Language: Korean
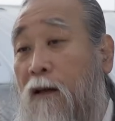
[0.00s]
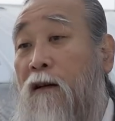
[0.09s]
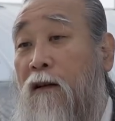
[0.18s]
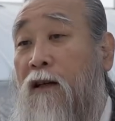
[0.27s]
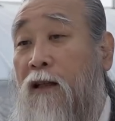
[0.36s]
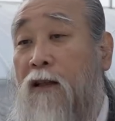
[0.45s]

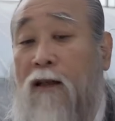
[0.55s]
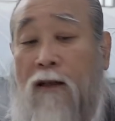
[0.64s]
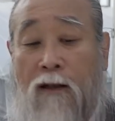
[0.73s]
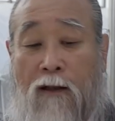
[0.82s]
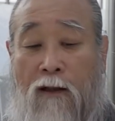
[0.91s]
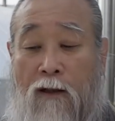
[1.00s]
어, 그러니까
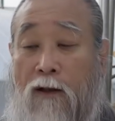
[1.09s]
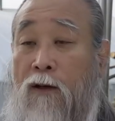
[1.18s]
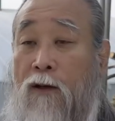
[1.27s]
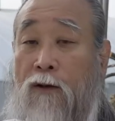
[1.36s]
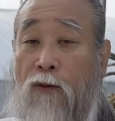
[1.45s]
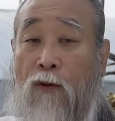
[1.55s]

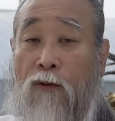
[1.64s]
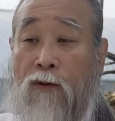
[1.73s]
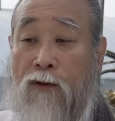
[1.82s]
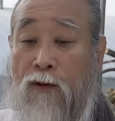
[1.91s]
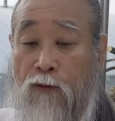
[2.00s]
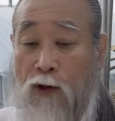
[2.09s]
이런 어,
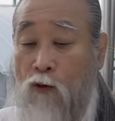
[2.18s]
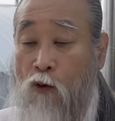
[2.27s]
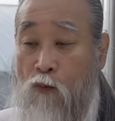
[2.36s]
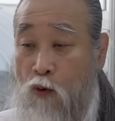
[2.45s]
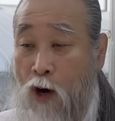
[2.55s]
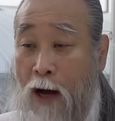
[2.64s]
것들을 우리가
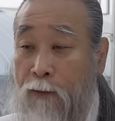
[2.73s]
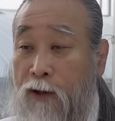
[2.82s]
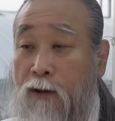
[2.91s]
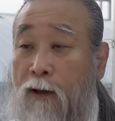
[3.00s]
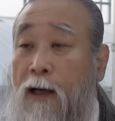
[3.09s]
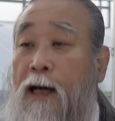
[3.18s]

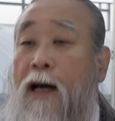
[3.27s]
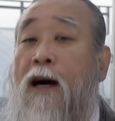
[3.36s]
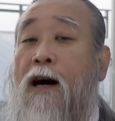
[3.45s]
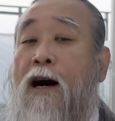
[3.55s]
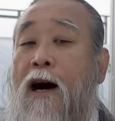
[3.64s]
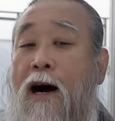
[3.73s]
공부하면서
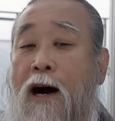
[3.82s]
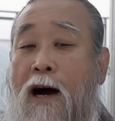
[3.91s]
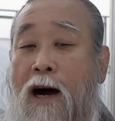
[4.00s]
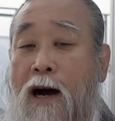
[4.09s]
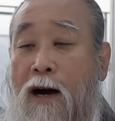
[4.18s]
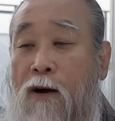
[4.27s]

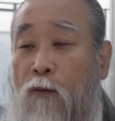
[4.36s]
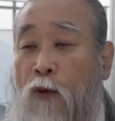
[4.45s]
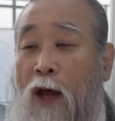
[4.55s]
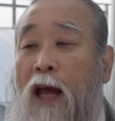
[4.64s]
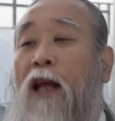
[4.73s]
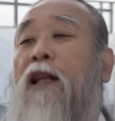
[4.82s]
아,
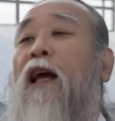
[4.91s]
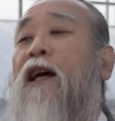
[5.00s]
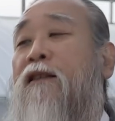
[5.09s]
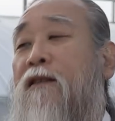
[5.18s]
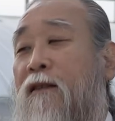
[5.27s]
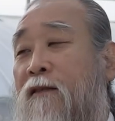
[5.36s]
왜 내가
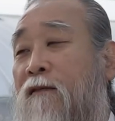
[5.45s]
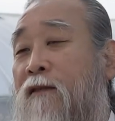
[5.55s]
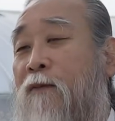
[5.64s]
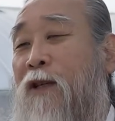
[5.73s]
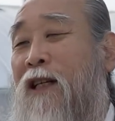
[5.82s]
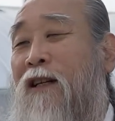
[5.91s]

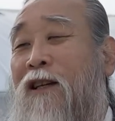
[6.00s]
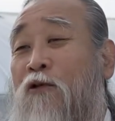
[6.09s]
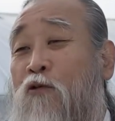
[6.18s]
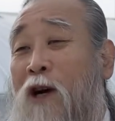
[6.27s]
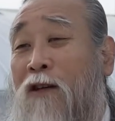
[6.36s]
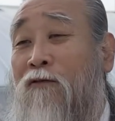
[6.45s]
선생님을 이렇게
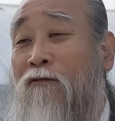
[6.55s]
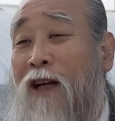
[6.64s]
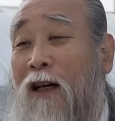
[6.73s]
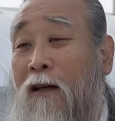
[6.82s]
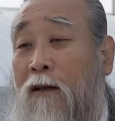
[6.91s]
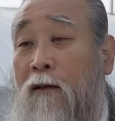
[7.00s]
좋아하는구나.